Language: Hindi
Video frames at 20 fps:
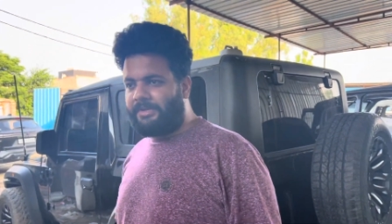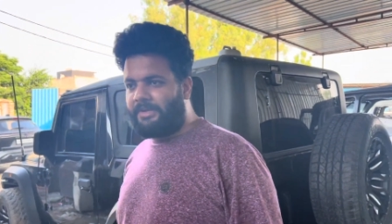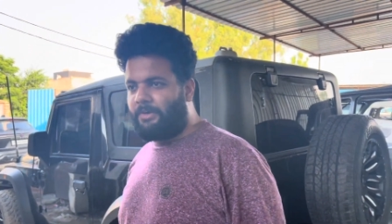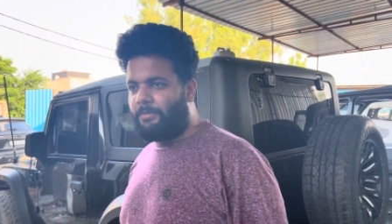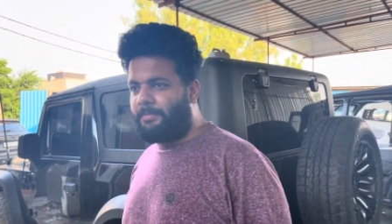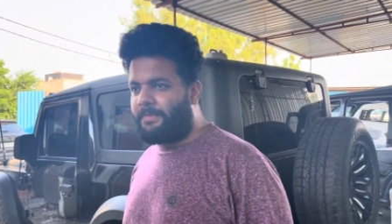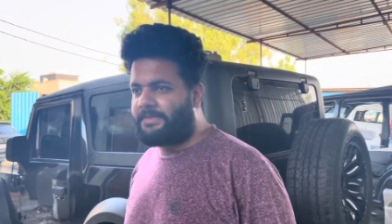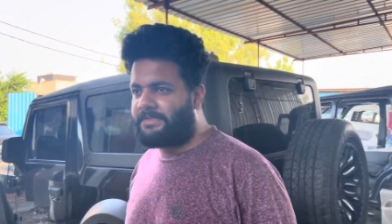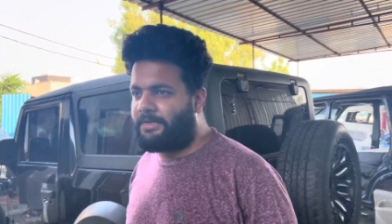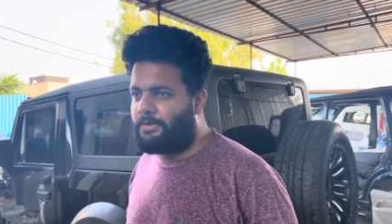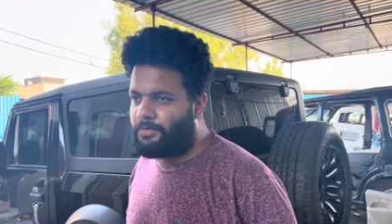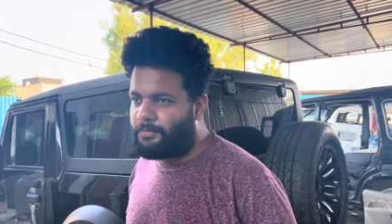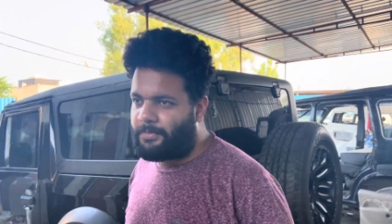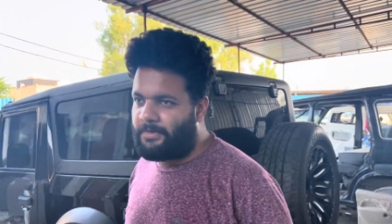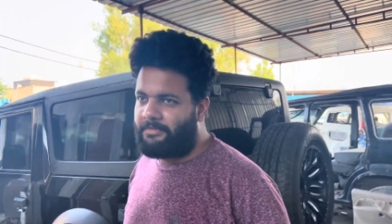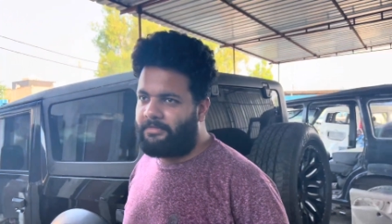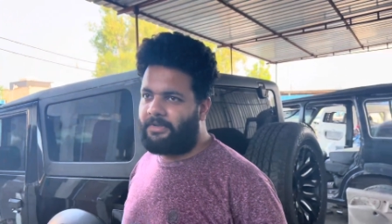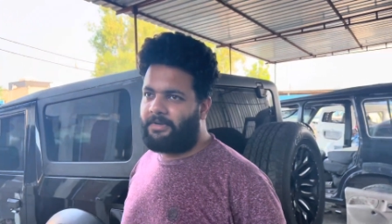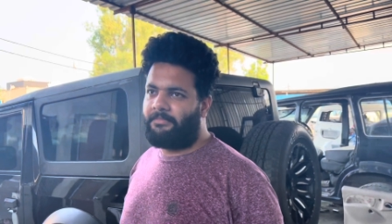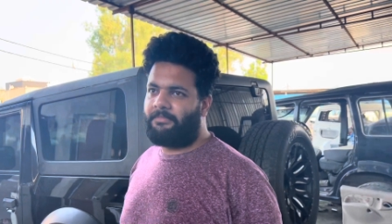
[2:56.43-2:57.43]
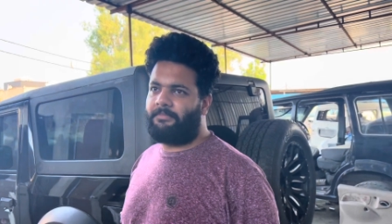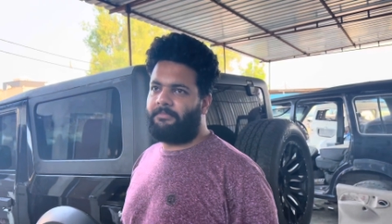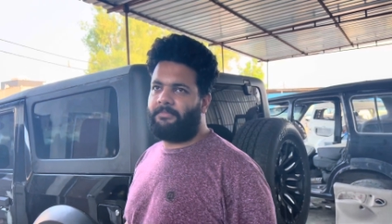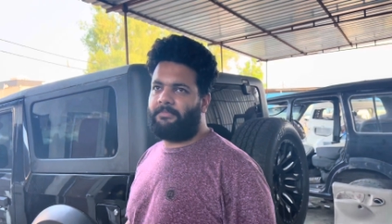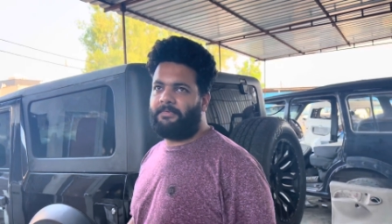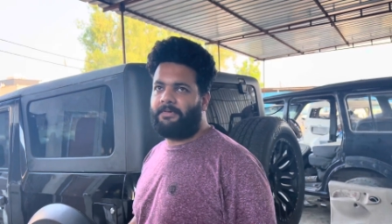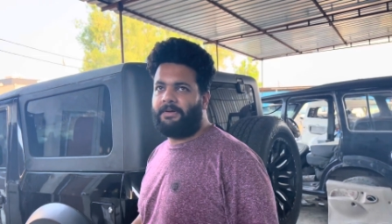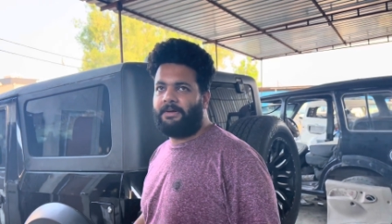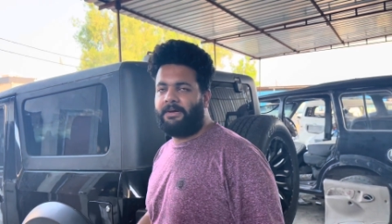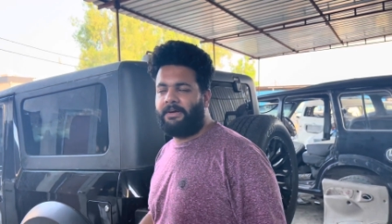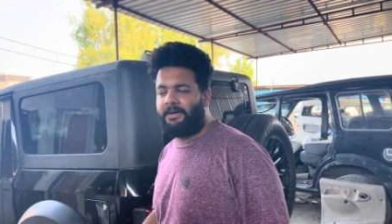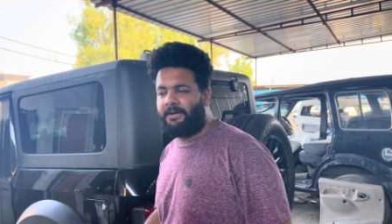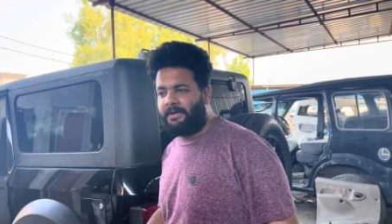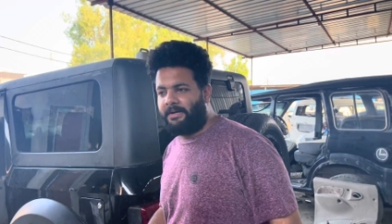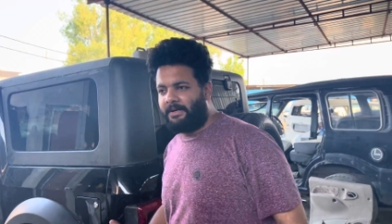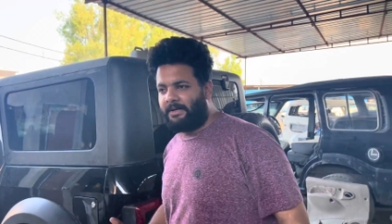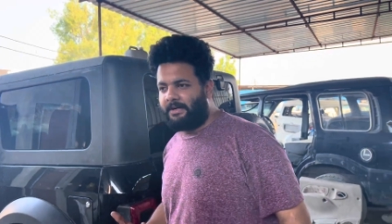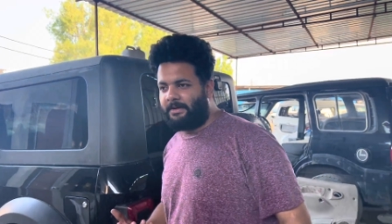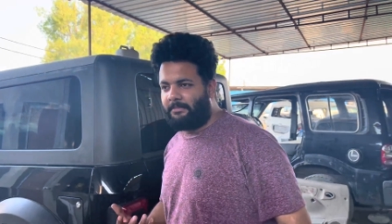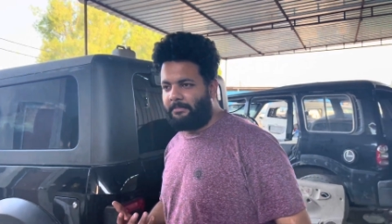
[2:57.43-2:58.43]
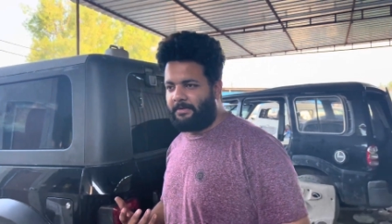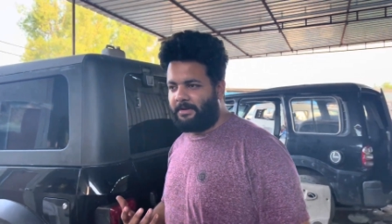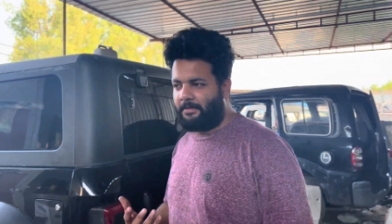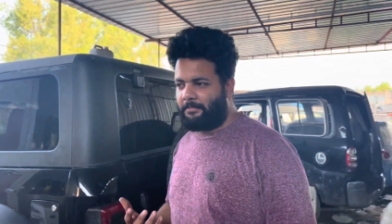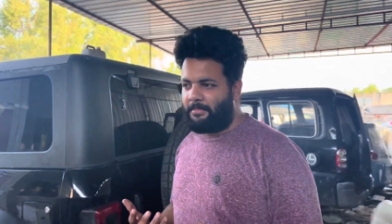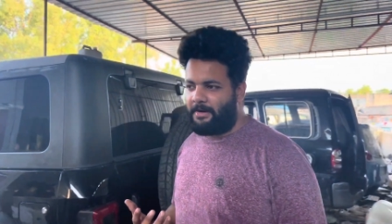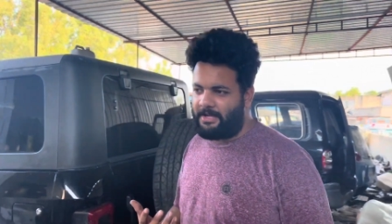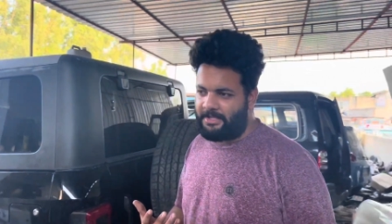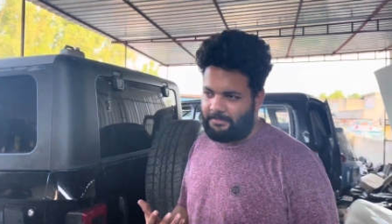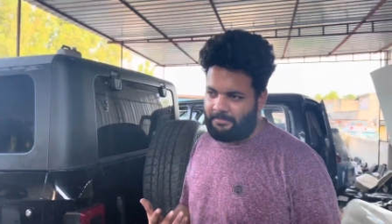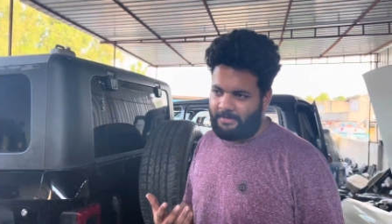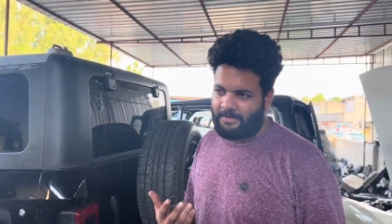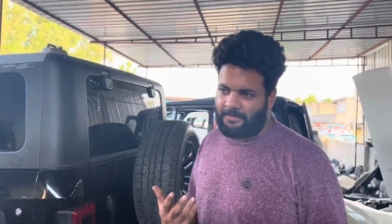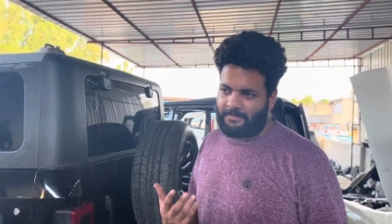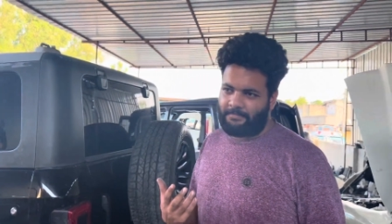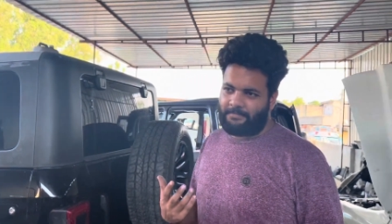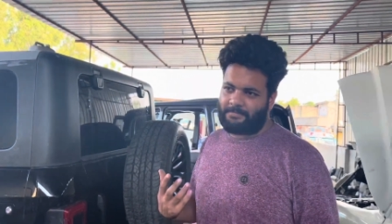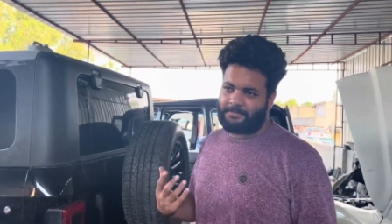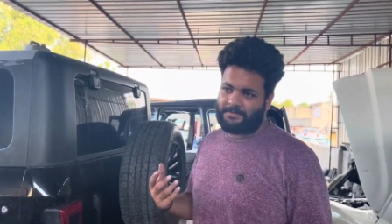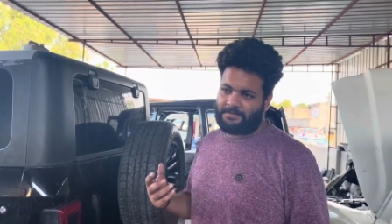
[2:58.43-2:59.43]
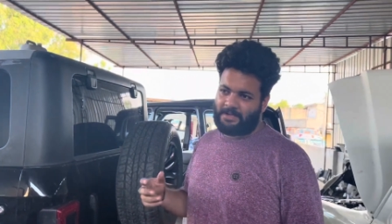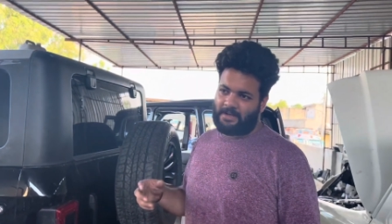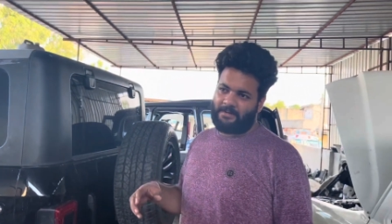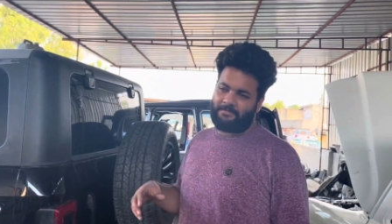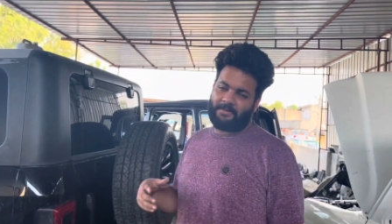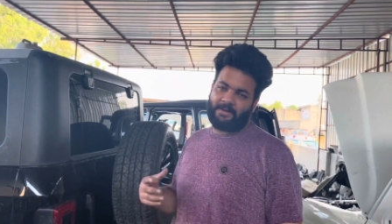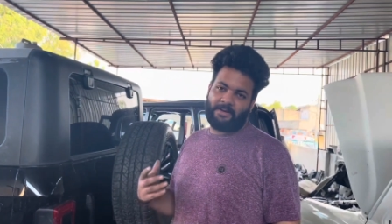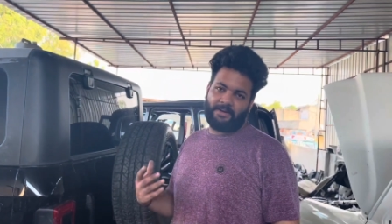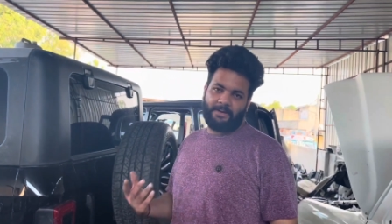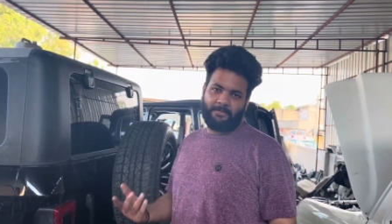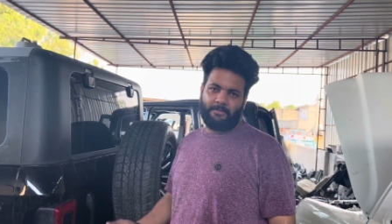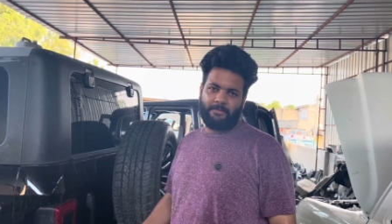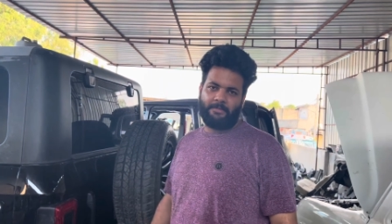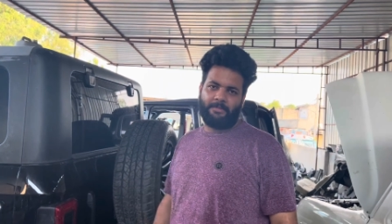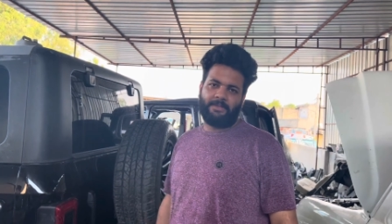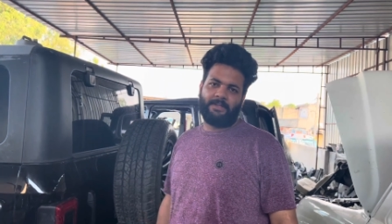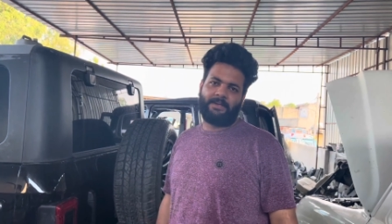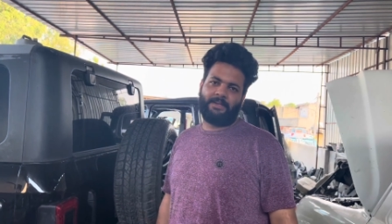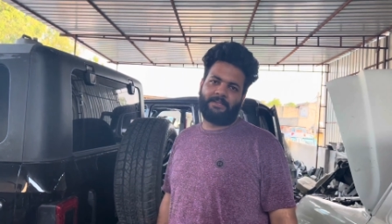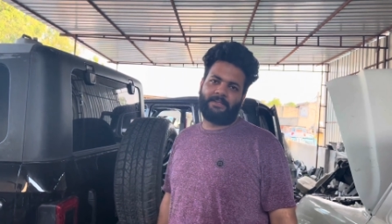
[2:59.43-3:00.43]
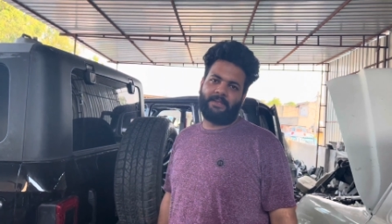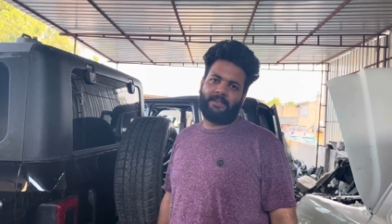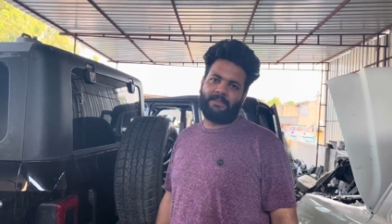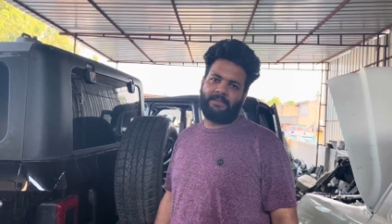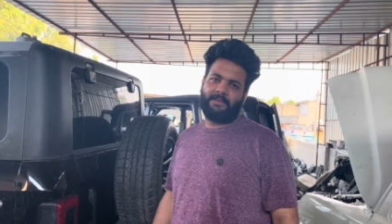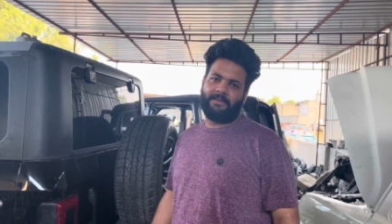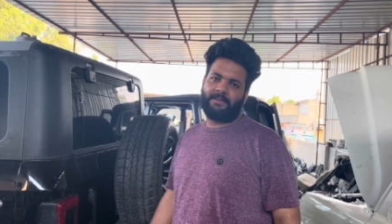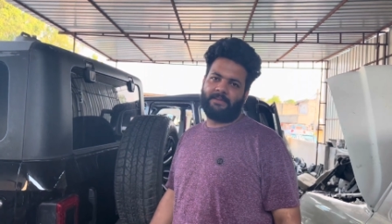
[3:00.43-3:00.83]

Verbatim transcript: है ऊपर से उस पर फिर मतलब बाद में साफ रखने में भी दिक्कत रहती है